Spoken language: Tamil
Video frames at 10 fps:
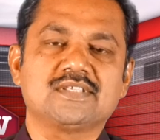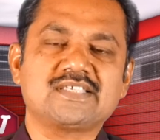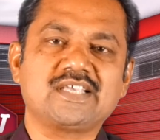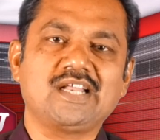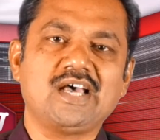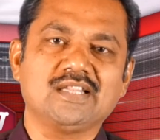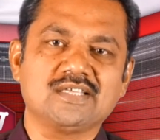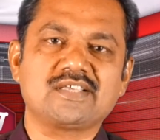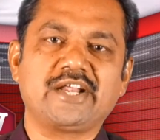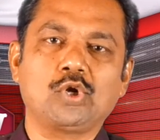சசிகலா
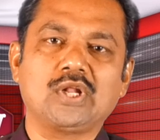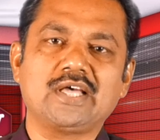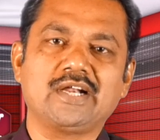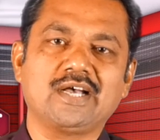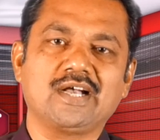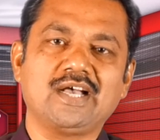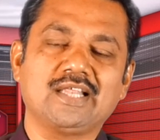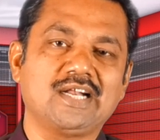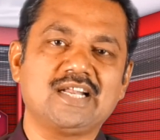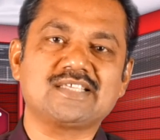அந்த சிறைக்குள்ளே தான் இருக்காங்க
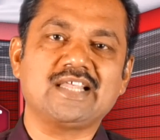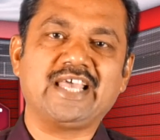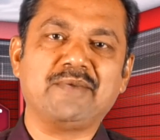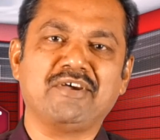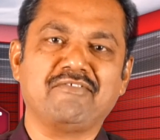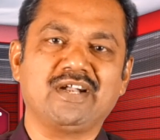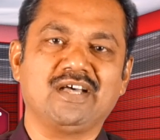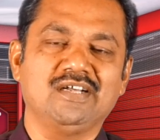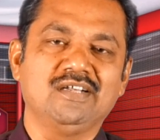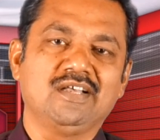அதனால சந்தேகமே
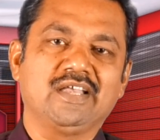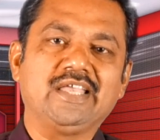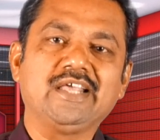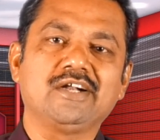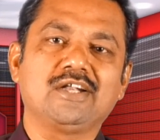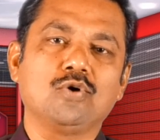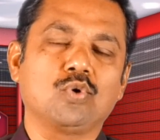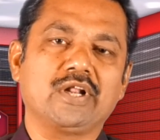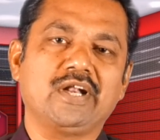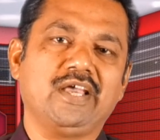வேண்டாம் இருட்டின
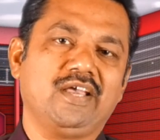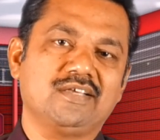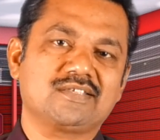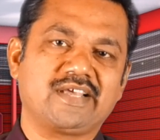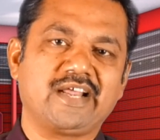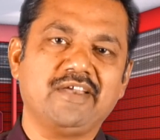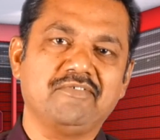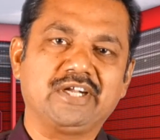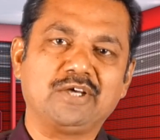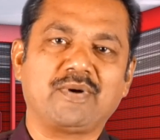உடனே
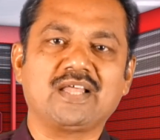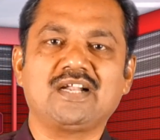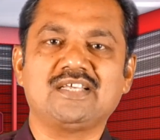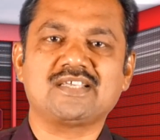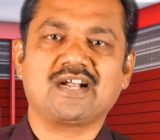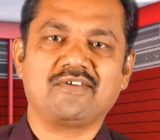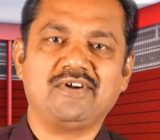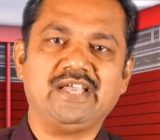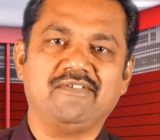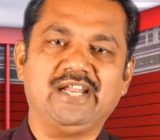சிறையை விட்டு பாதாள சாக்கடை
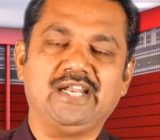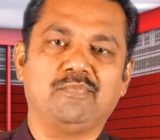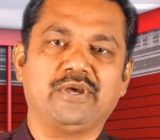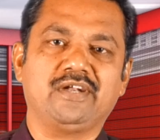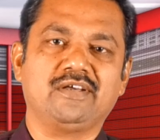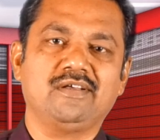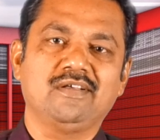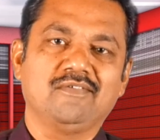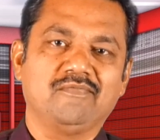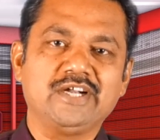வழியாக வெளியில் போயிட்டு
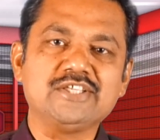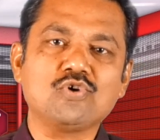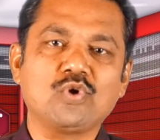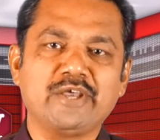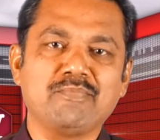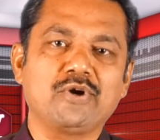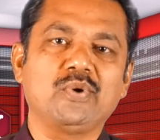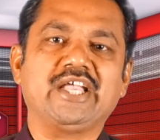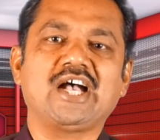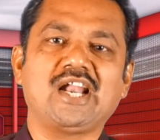விடிஞ்ச உடனே
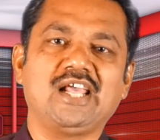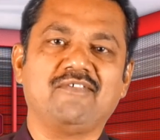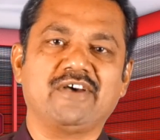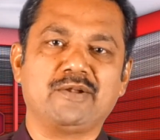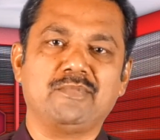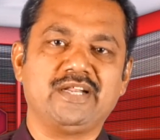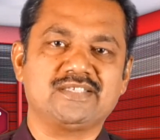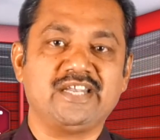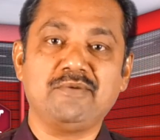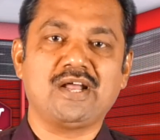மறுபடி காலையில் வர்ற
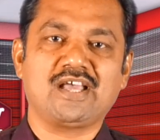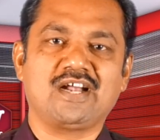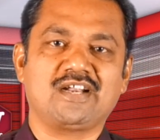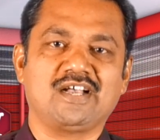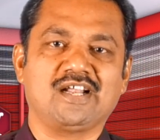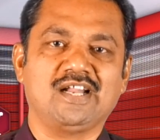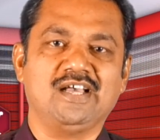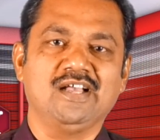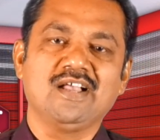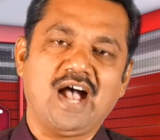மாதிரி சினிமாவில்
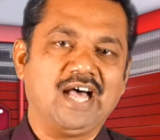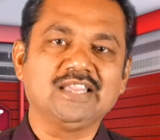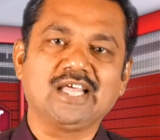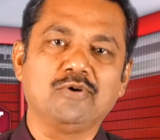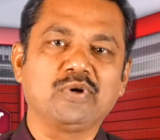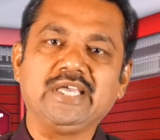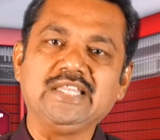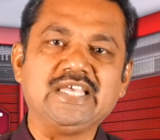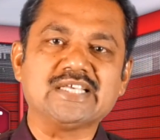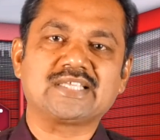காட்டுறாங்கல்ல அந்தளவுக்கு
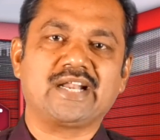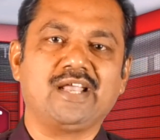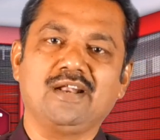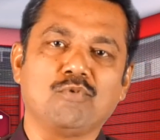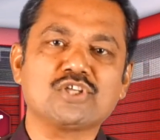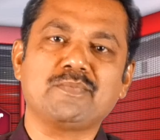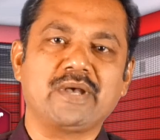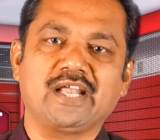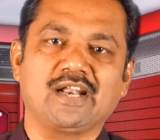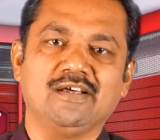இந்திய சிறைகள்
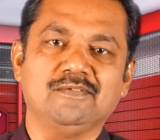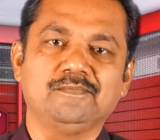மோசமாயிரல